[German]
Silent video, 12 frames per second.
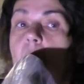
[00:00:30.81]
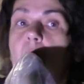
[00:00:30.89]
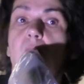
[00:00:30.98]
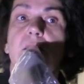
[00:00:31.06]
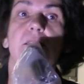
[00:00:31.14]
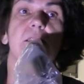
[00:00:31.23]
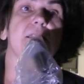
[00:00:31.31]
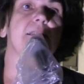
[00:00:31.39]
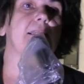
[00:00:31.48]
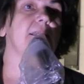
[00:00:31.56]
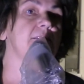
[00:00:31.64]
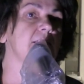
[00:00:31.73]
Und ich
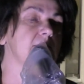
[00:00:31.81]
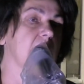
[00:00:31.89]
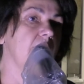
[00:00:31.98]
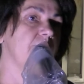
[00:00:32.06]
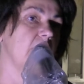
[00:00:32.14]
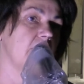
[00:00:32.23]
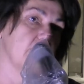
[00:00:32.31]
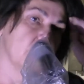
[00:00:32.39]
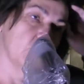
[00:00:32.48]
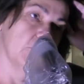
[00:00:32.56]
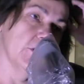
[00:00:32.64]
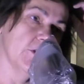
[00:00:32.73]
lese jetzt einfach
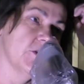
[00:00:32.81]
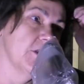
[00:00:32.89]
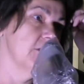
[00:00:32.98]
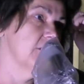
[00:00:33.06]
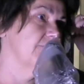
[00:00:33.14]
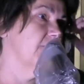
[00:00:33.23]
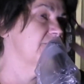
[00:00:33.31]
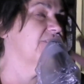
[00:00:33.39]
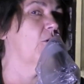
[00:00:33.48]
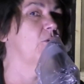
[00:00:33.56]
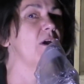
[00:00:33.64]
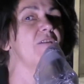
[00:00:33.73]
so eine Geschichte von
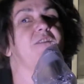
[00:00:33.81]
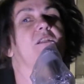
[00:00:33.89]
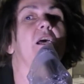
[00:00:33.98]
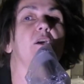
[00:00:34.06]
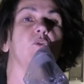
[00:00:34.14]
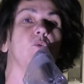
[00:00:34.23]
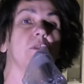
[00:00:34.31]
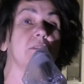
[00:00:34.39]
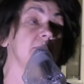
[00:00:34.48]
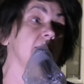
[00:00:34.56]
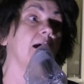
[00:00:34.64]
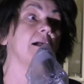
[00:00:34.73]
früher, von der
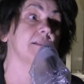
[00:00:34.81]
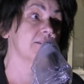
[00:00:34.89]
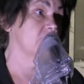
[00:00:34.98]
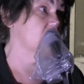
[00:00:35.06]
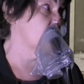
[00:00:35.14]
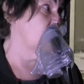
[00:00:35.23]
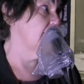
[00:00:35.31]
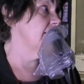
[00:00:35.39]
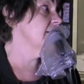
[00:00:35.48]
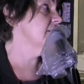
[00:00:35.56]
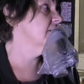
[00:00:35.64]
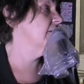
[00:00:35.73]
guten alten
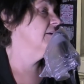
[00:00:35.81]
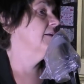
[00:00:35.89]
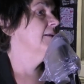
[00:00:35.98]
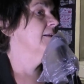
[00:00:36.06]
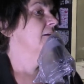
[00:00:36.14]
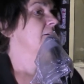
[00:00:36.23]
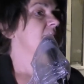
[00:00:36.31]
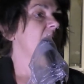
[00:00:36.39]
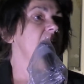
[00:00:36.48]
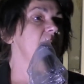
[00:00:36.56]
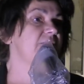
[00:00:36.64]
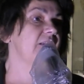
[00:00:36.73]
Zeit,
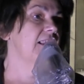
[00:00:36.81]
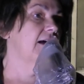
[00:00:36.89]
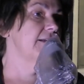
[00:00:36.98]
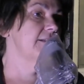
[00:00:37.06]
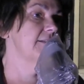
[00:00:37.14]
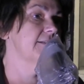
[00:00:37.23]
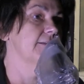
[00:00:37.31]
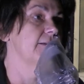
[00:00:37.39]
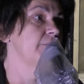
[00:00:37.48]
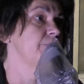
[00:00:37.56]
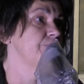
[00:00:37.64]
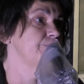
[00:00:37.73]
weil vielleicht
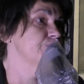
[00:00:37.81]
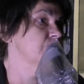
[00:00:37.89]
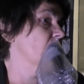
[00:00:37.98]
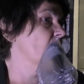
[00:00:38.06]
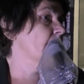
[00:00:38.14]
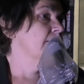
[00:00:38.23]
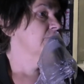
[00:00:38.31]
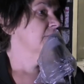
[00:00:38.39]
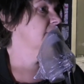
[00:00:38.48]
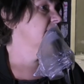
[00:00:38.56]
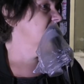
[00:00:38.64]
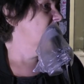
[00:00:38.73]
ähm,
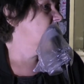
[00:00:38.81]
sind ja